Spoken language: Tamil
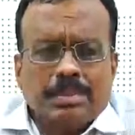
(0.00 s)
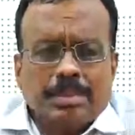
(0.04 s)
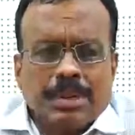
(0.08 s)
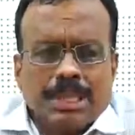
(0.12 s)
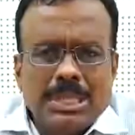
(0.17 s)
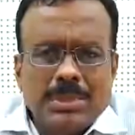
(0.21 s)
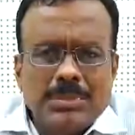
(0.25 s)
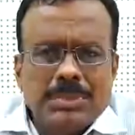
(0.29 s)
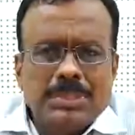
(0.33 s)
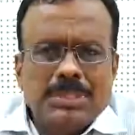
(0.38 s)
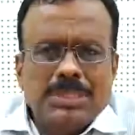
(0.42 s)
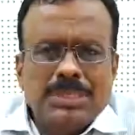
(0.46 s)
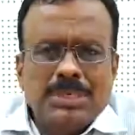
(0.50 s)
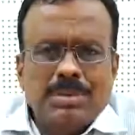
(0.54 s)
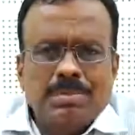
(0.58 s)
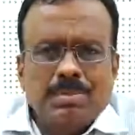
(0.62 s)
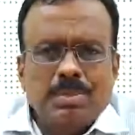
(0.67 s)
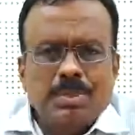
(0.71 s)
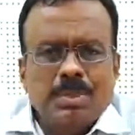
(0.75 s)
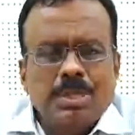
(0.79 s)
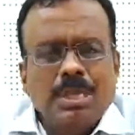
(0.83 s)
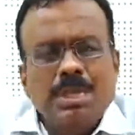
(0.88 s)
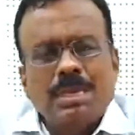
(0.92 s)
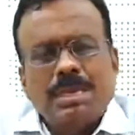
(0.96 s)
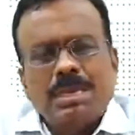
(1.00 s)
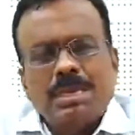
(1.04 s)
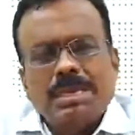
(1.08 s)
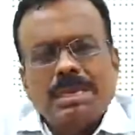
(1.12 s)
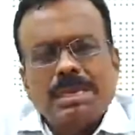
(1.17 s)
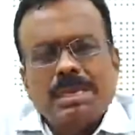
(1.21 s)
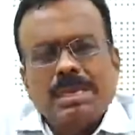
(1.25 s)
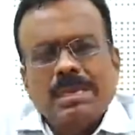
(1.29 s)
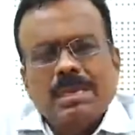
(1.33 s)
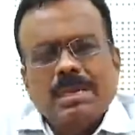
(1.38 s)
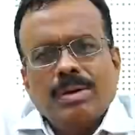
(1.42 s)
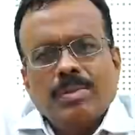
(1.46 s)
பதிவு செய்யும் முதல்
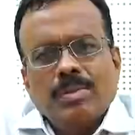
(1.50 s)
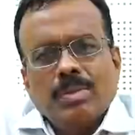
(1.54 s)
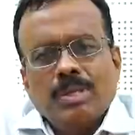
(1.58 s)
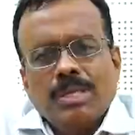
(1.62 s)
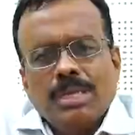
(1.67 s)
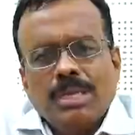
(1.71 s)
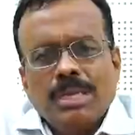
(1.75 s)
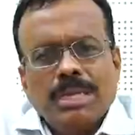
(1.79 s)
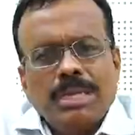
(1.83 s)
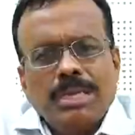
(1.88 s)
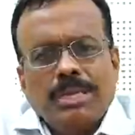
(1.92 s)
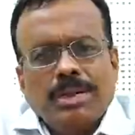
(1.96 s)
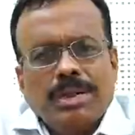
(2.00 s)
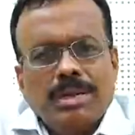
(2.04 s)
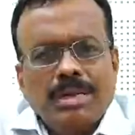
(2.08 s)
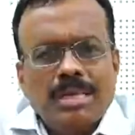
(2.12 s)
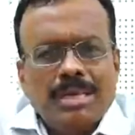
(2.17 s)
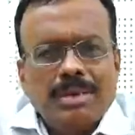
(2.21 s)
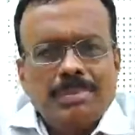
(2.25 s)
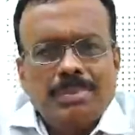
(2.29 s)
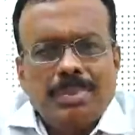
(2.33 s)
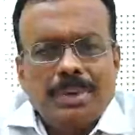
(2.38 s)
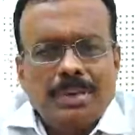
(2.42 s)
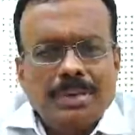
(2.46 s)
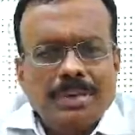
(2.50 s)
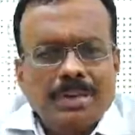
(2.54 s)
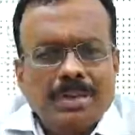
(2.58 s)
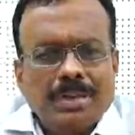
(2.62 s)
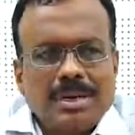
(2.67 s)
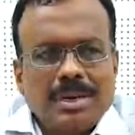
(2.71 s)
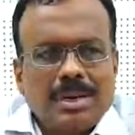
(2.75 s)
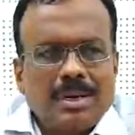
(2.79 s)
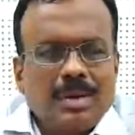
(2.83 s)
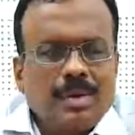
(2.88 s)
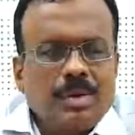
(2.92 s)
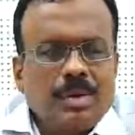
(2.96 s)
நீங்கள் ஒதுக்கீட்டு ஆணையை பெற்று
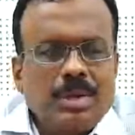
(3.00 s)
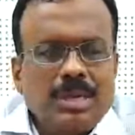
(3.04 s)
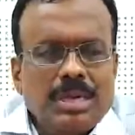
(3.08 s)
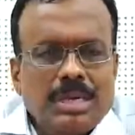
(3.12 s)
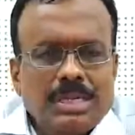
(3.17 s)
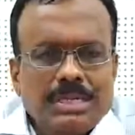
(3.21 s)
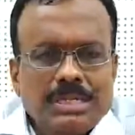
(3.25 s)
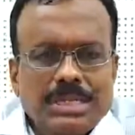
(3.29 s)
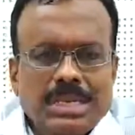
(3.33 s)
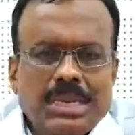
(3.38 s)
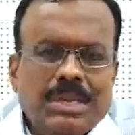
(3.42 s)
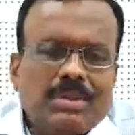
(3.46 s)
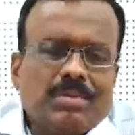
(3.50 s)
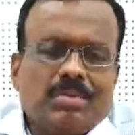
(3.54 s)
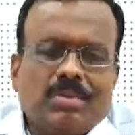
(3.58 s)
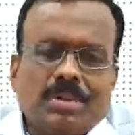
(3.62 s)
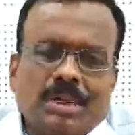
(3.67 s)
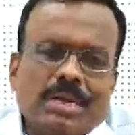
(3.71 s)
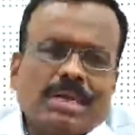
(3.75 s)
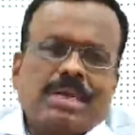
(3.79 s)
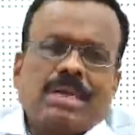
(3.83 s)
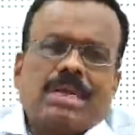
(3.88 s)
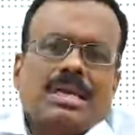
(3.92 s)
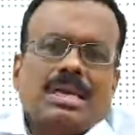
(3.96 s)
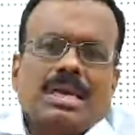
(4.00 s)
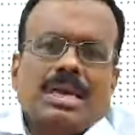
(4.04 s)
கல்லூரியில் சேரும் வரை